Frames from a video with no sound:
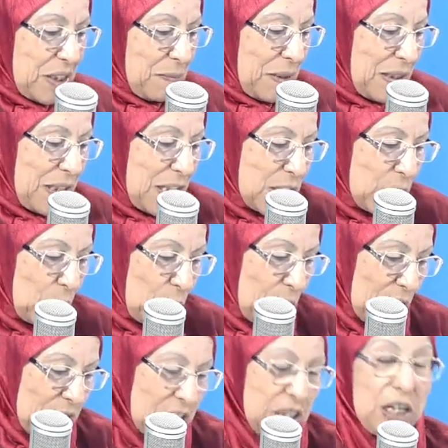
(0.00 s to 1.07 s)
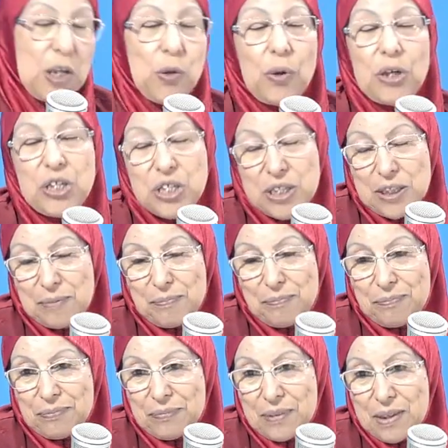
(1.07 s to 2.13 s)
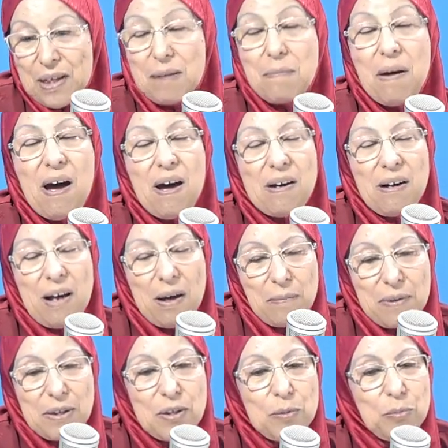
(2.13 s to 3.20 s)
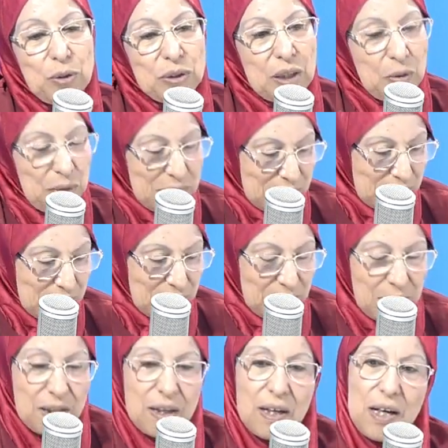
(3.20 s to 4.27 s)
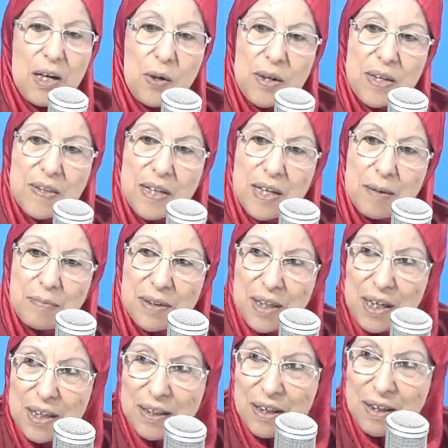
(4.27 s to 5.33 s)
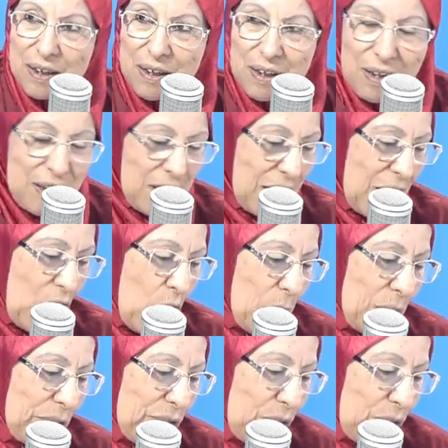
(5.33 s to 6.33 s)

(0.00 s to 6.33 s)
ديما الناس يقول لك شنو لوريجين البحر الابيض المتوسط راهو هذاك متاعنا راهو ما